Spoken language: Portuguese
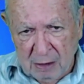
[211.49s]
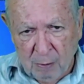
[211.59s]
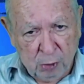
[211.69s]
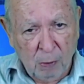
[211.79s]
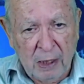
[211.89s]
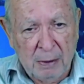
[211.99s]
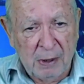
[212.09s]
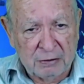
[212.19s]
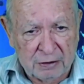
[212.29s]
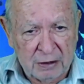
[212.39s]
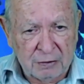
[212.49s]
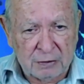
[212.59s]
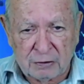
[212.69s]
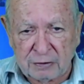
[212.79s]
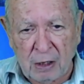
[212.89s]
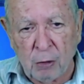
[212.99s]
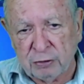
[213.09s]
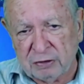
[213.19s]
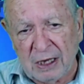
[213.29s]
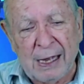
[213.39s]
Problemas estes
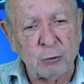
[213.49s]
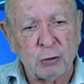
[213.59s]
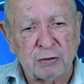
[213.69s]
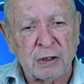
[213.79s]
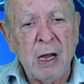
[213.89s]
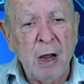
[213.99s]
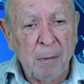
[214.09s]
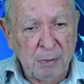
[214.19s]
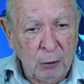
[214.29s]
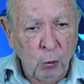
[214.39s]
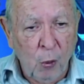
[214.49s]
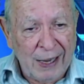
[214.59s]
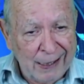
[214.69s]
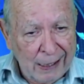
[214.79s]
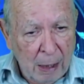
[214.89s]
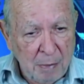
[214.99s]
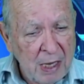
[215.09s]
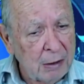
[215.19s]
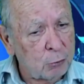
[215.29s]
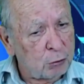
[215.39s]
causados pelo
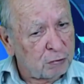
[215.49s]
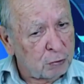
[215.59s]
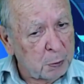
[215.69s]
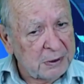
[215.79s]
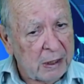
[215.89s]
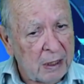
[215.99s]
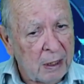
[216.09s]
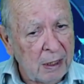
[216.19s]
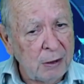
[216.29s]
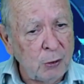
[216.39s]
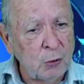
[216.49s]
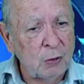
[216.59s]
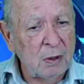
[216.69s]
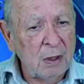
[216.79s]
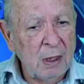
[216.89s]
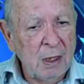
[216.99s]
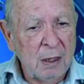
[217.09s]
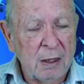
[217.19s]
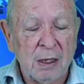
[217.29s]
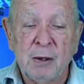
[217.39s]
alagamento subterrâneo
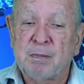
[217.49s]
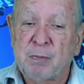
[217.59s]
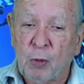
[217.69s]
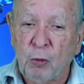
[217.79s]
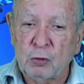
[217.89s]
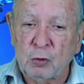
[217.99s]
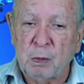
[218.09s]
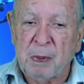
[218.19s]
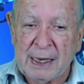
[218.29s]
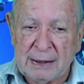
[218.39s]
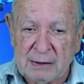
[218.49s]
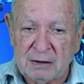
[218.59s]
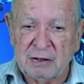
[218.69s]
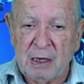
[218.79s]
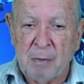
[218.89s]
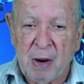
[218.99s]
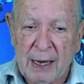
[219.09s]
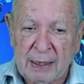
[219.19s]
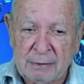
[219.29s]
e pronto para desabar.